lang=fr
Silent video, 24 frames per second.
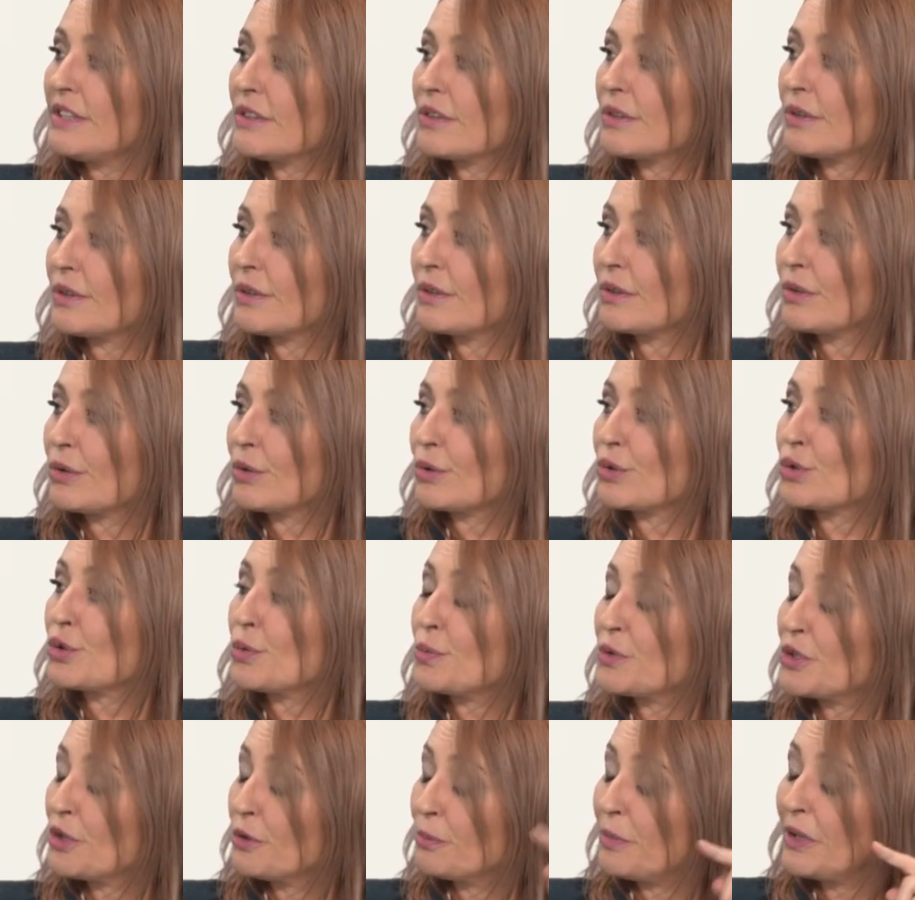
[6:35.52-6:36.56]
euh, qu'on ne
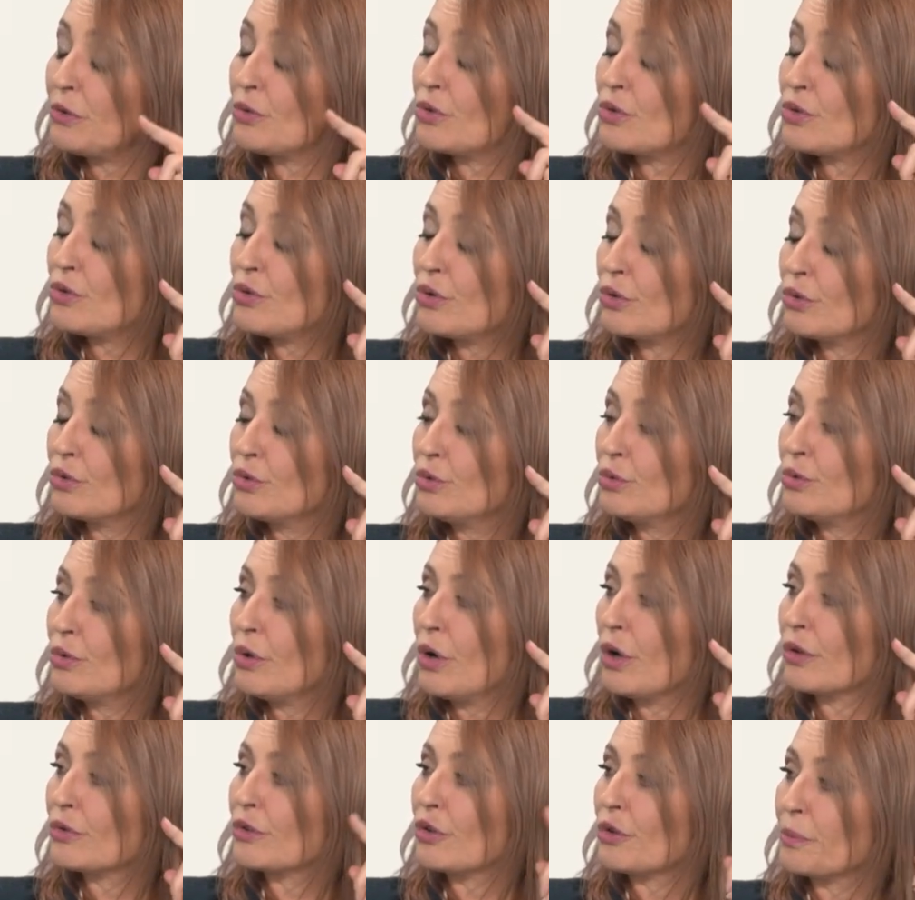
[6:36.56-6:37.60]
soupçonne pas toujours, nous,
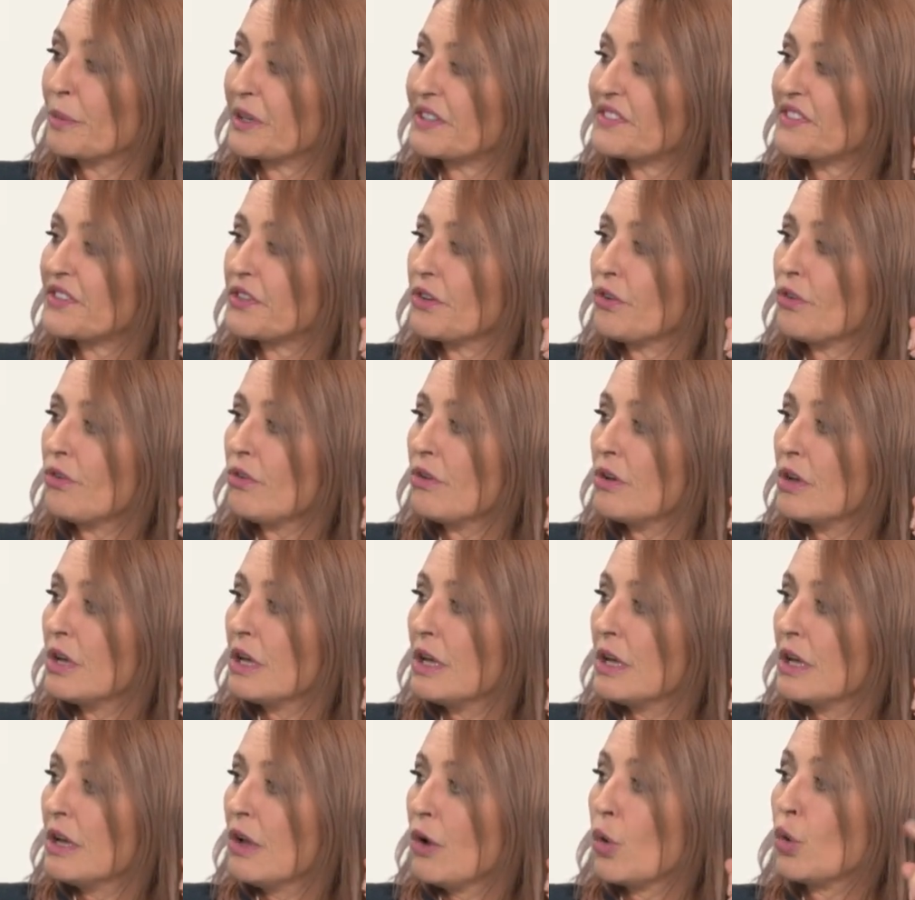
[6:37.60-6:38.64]
en tant que patients.
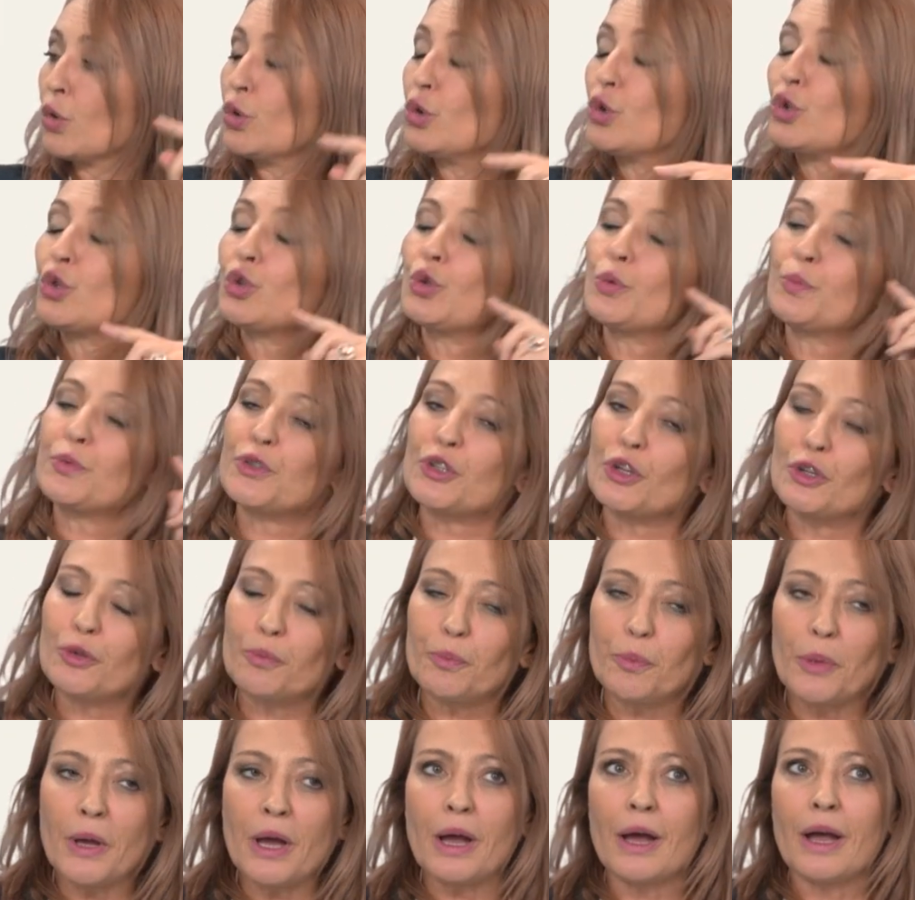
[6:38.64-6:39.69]
On ne
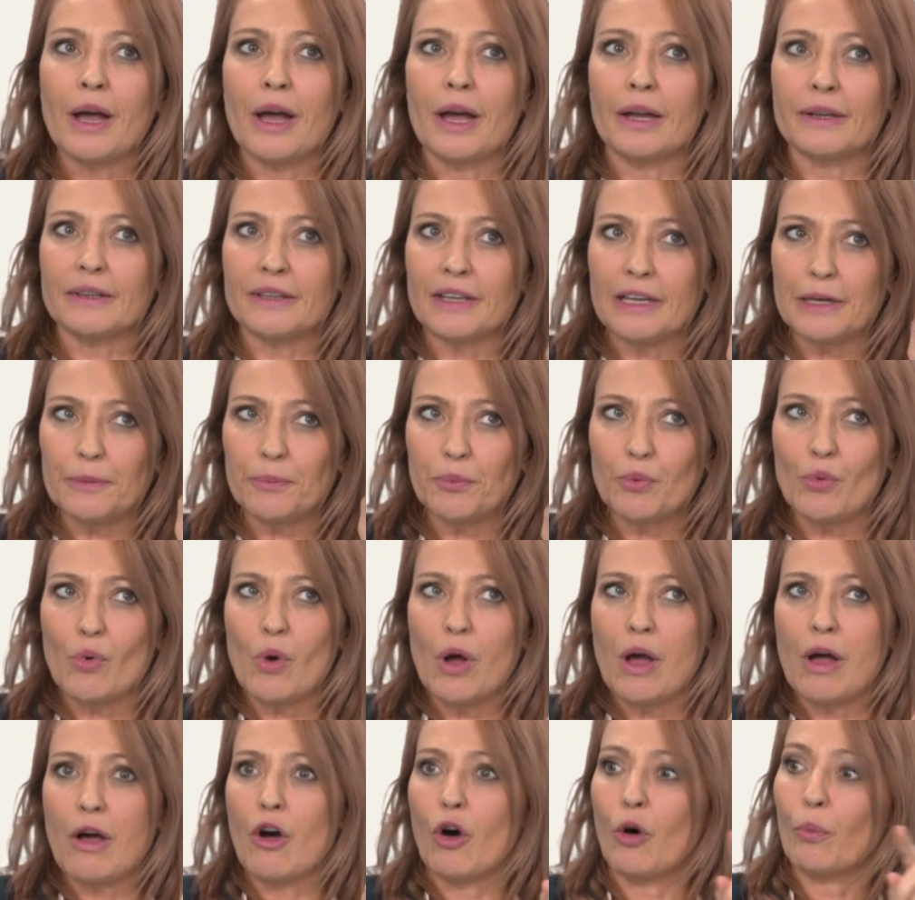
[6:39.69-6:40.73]
soupçonne pas à quel
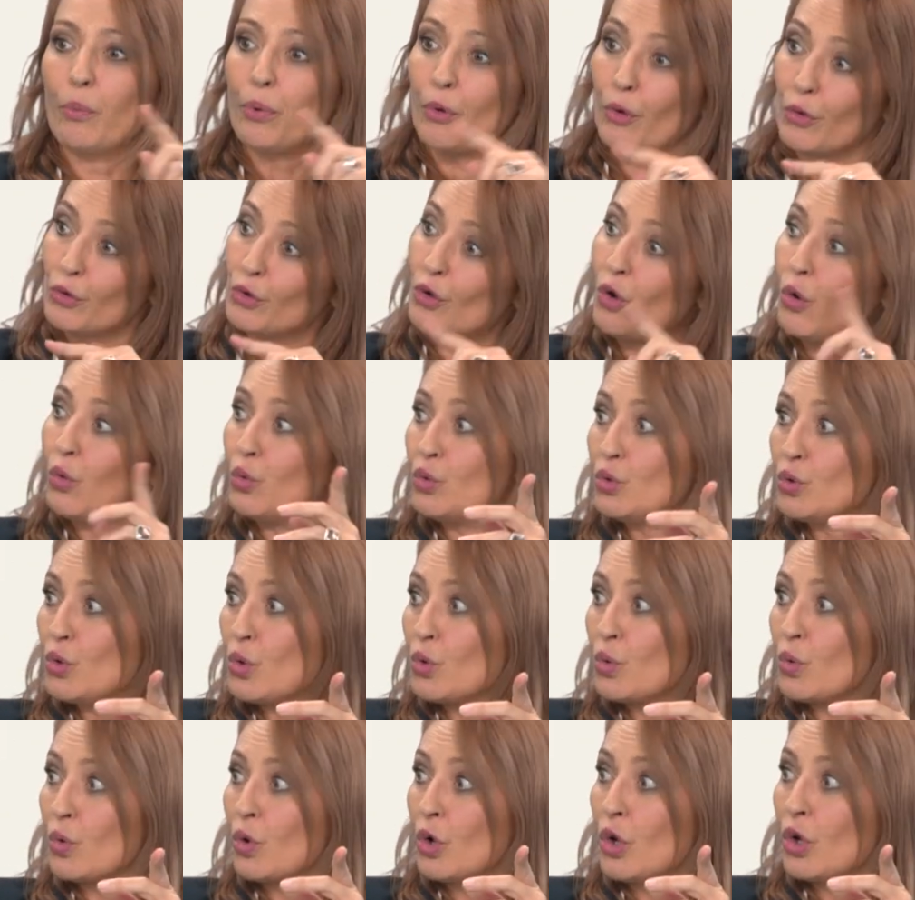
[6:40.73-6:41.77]
point, en prenant ou
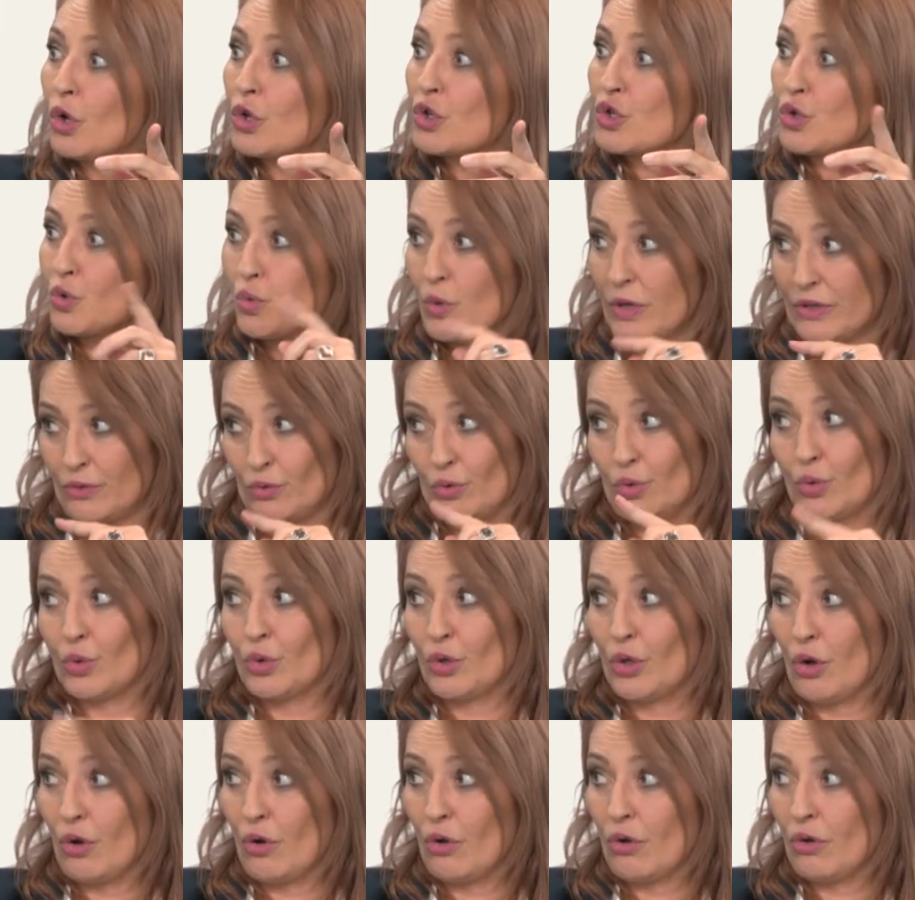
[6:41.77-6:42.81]
non soin de nos
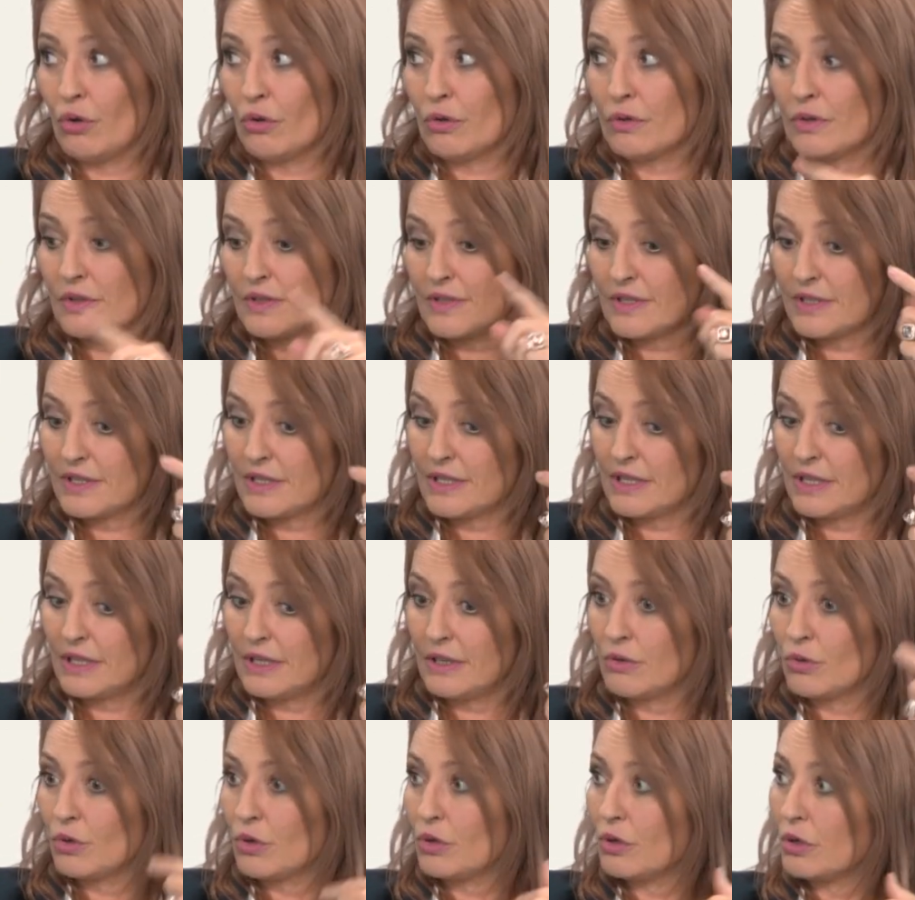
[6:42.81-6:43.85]
dents,
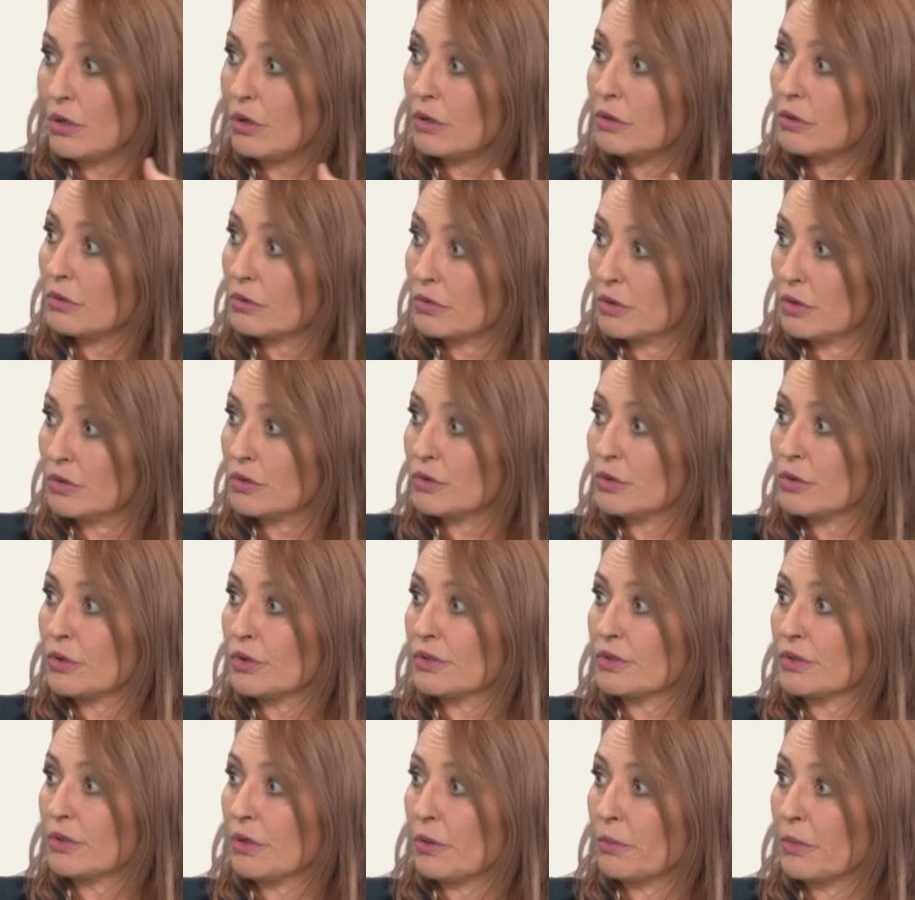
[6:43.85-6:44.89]
c'est le corps dans son
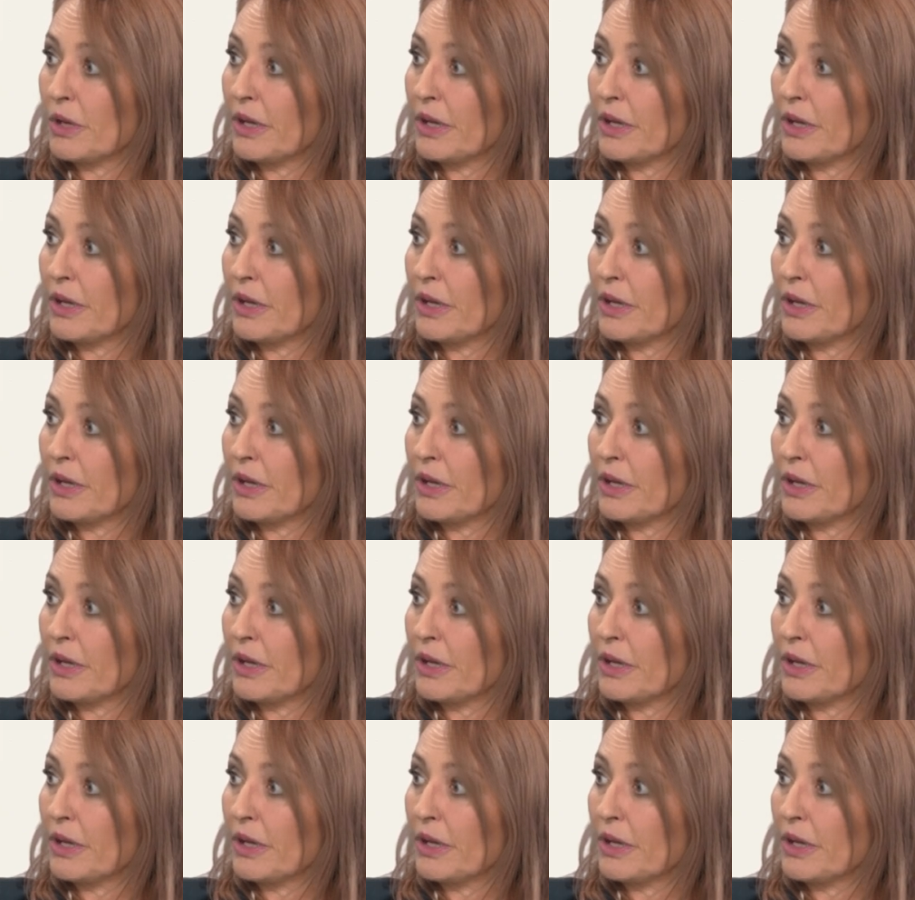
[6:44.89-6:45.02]
ensemble,